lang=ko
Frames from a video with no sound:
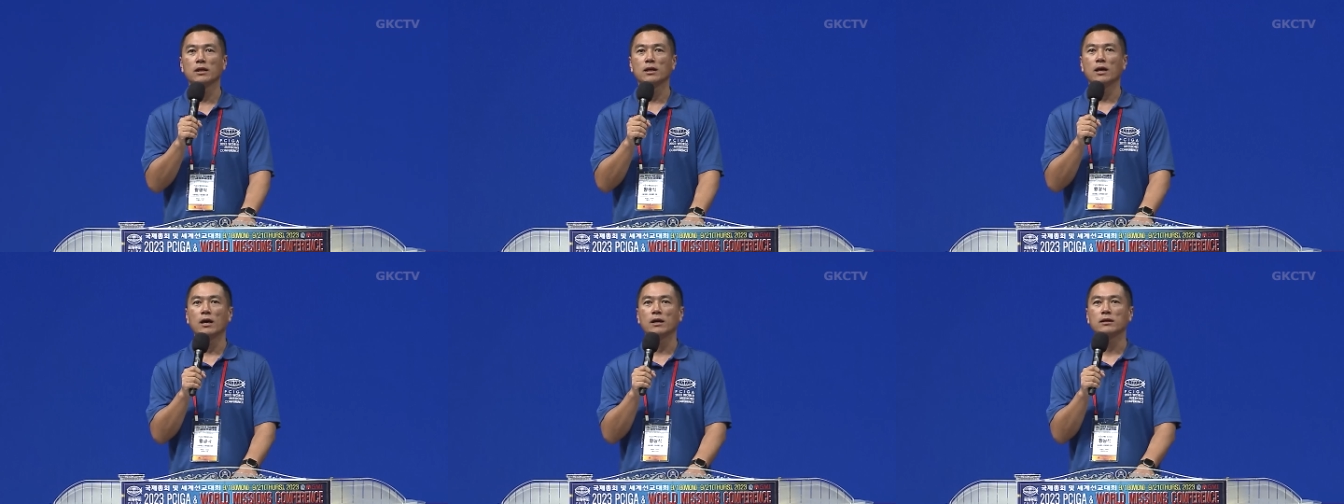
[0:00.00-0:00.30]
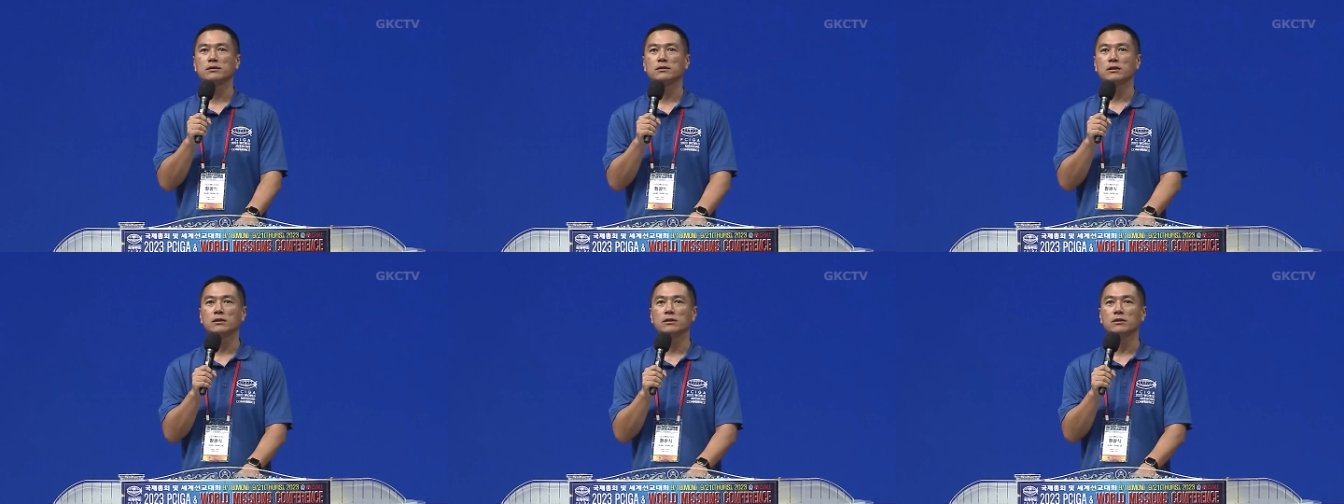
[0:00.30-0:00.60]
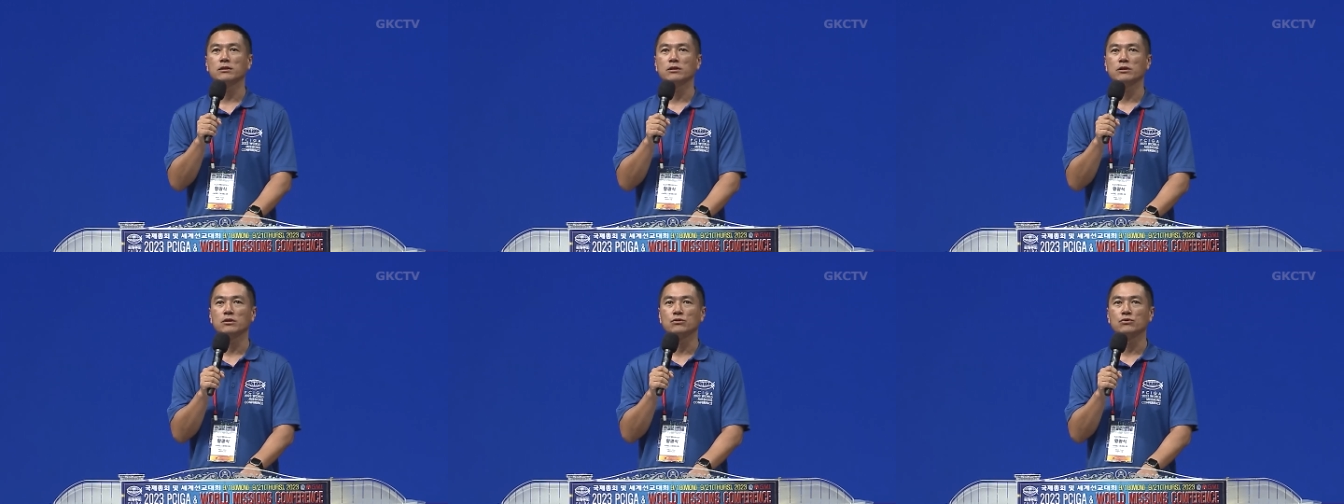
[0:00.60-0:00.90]

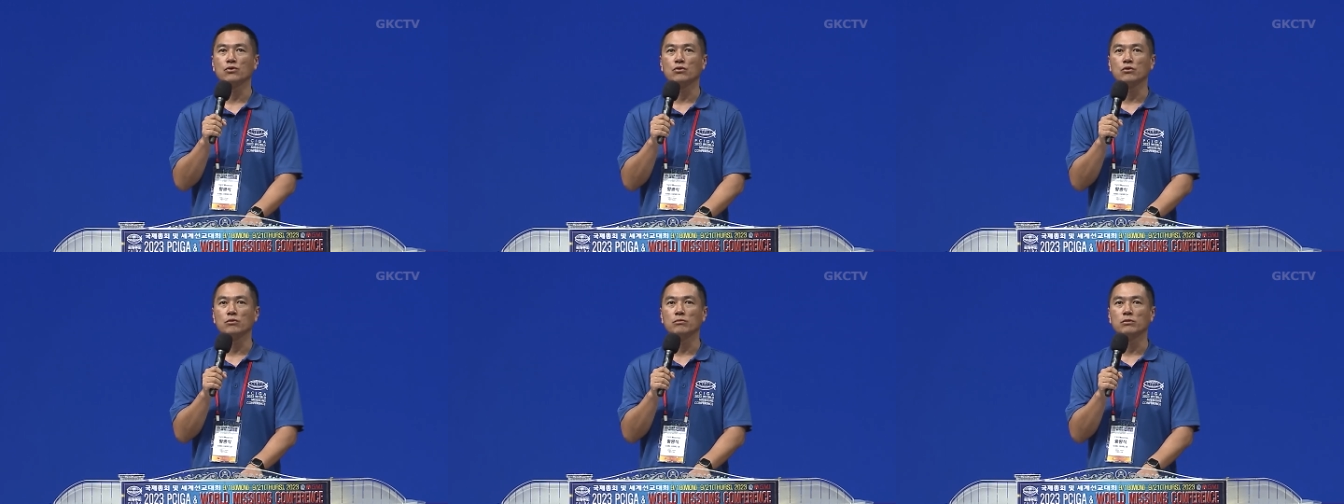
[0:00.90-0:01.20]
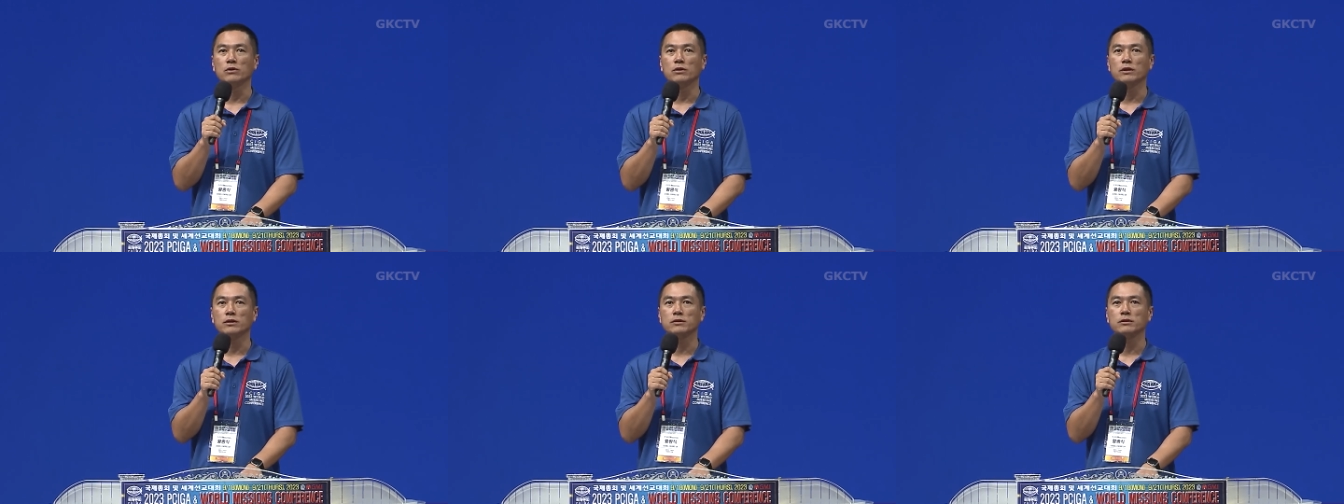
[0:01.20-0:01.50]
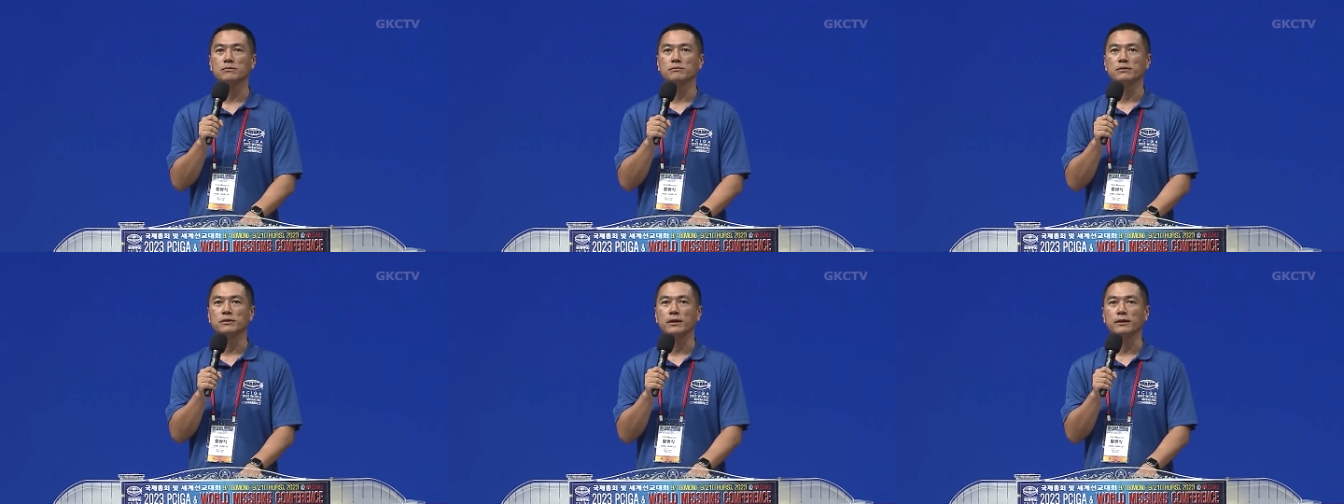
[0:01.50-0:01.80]
학생들이 졸업을
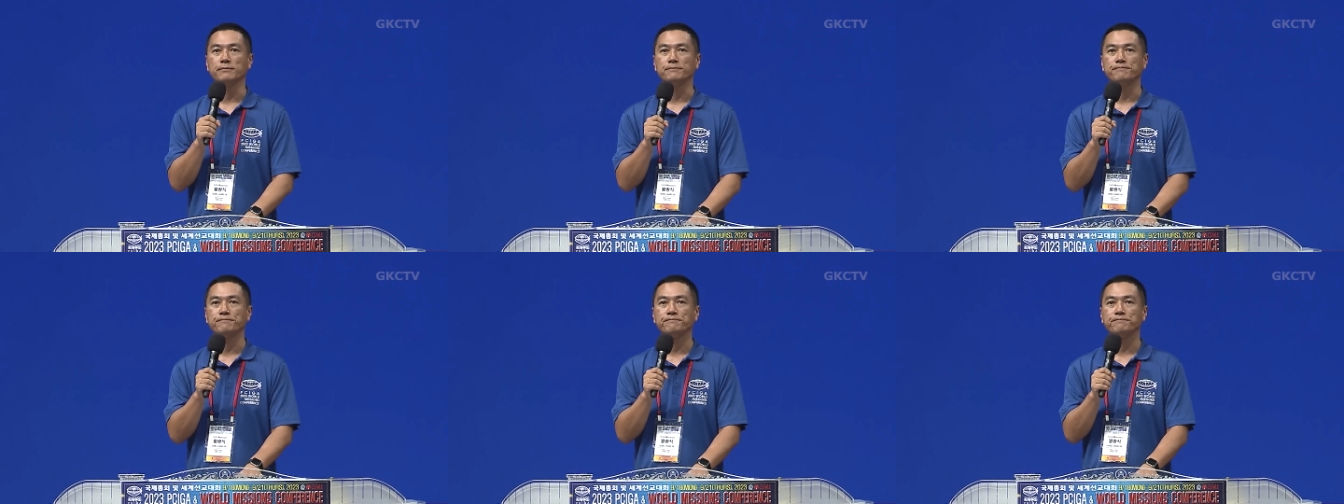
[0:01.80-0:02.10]
했습니다.